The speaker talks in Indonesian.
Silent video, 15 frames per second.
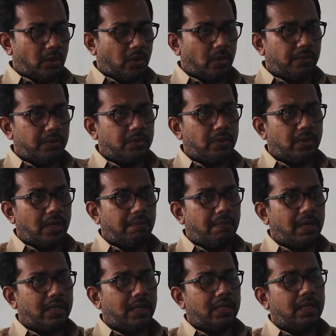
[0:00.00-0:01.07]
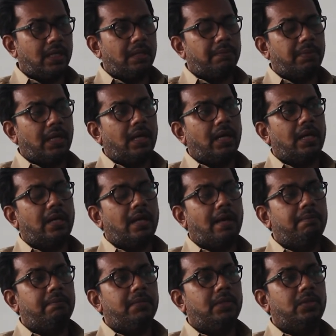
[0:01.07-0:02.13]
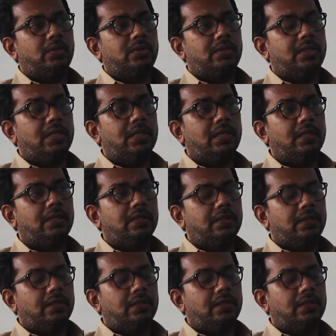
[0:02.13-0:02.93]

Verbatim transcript: Jokowi juga bagian dari pelanggaran HAM itu sendiri.